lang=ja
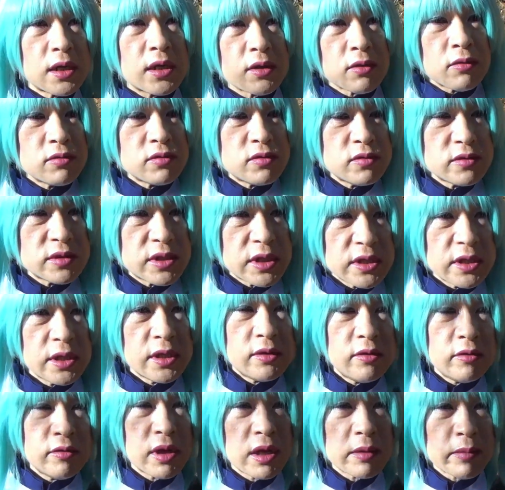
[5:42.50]
ら途中でね
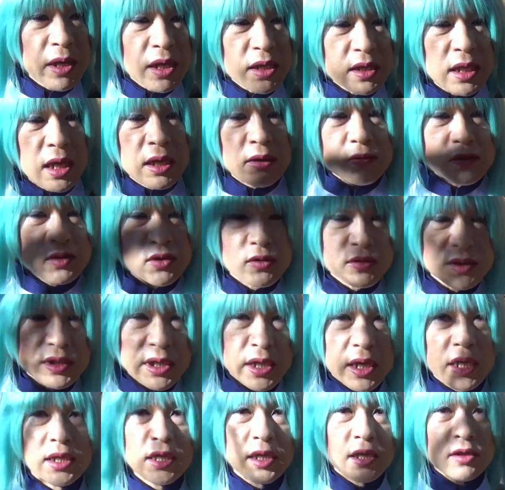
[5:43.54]
脱げば体温調
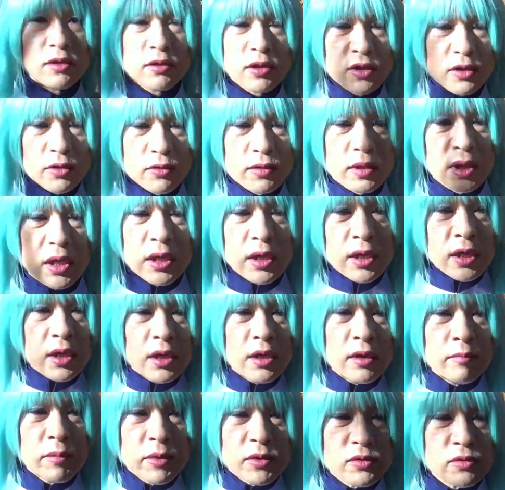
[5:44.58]
整ができるっていうんで、
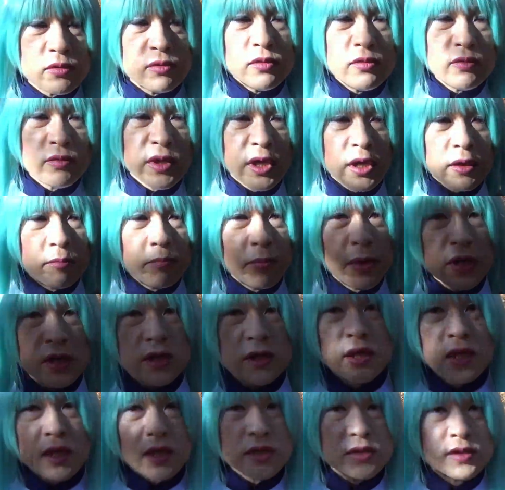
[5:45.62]
まあ、そういうので便
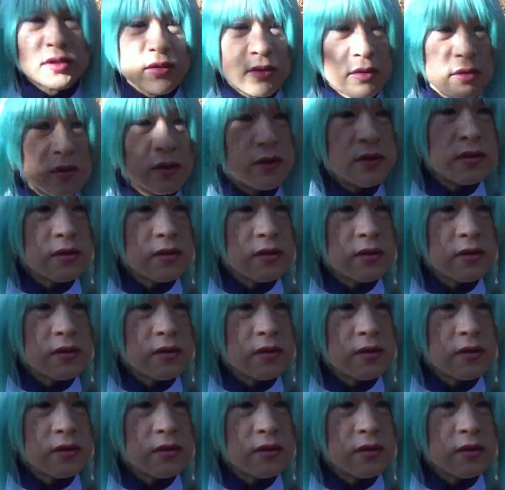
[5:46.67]
利なんですよ